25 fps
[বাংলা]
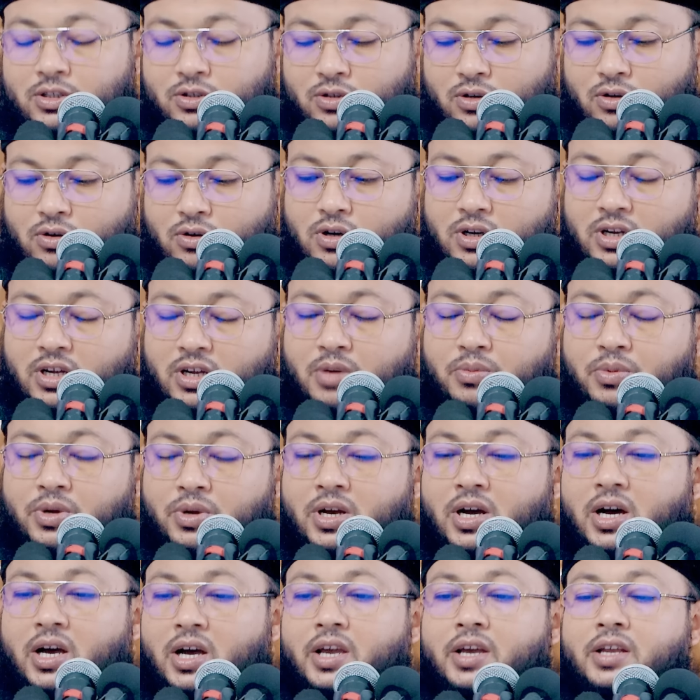তখন আমি
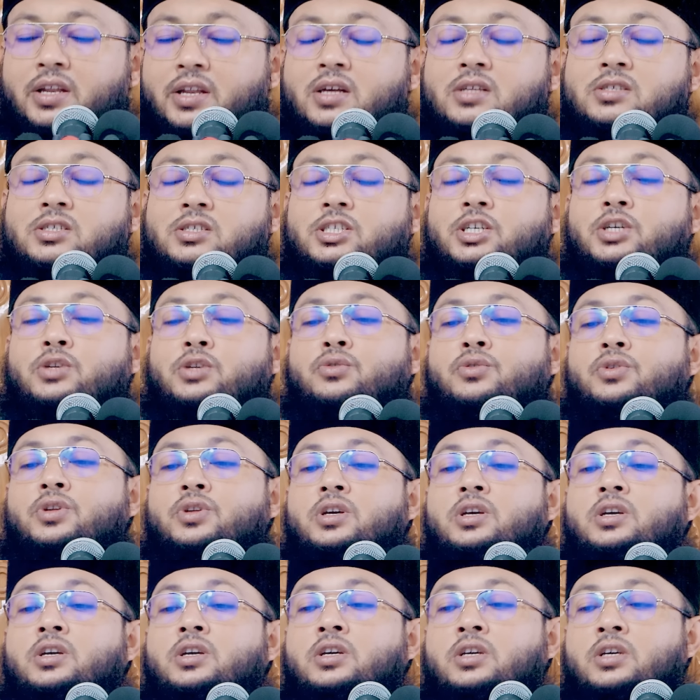আয়না
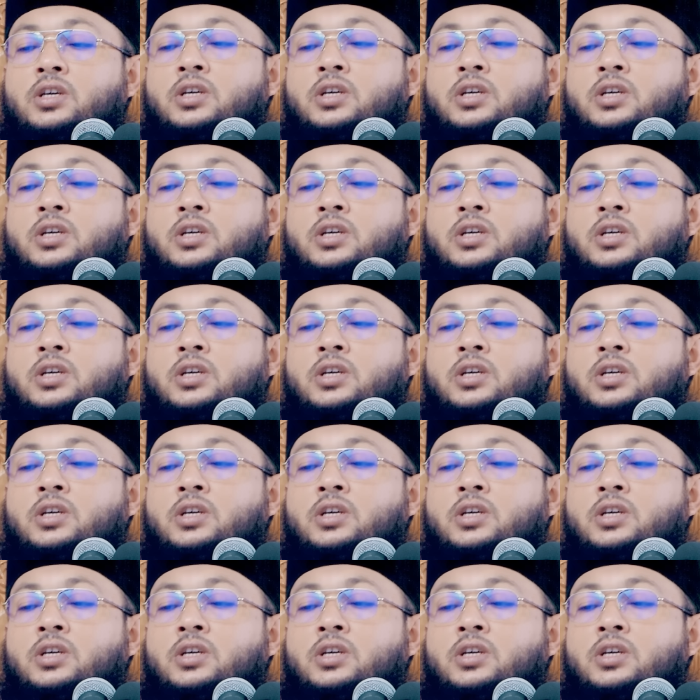চিরুনি